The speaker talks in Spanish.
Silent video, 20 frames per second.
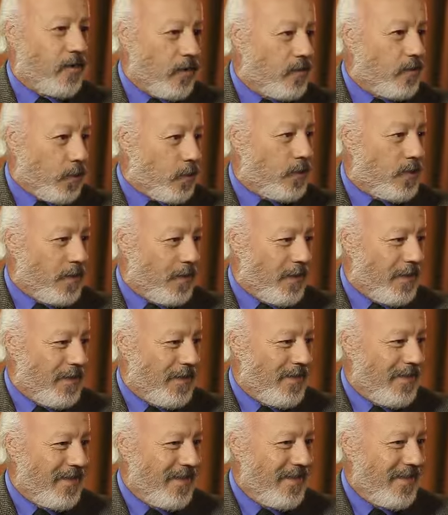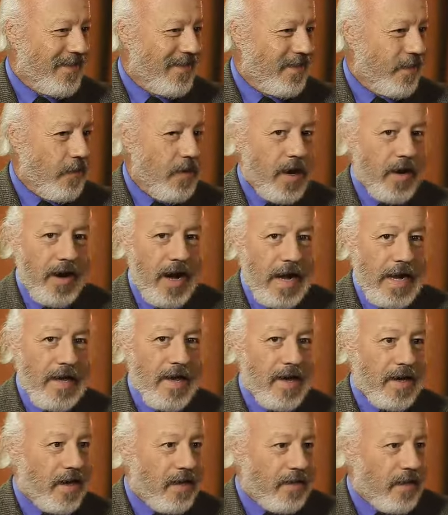construcción de una
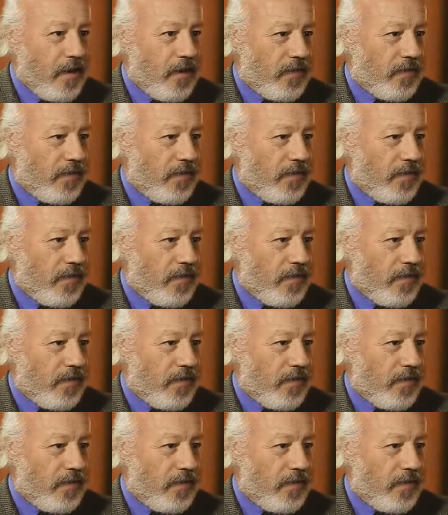realidad que antes no